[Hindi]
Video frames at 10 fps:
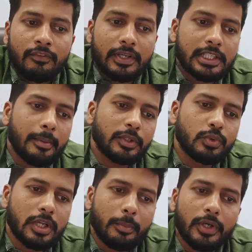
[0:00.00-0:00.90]
फिर इसके बाद
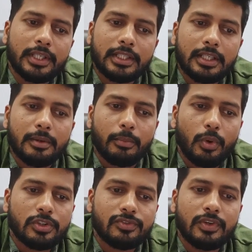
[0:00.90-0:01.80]
दूसरा पॉइंट देखते हैं द
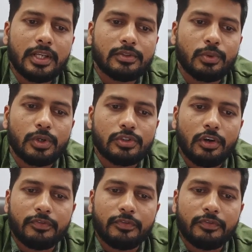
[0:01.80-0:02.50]
मोस्ट सीरियस सोर्स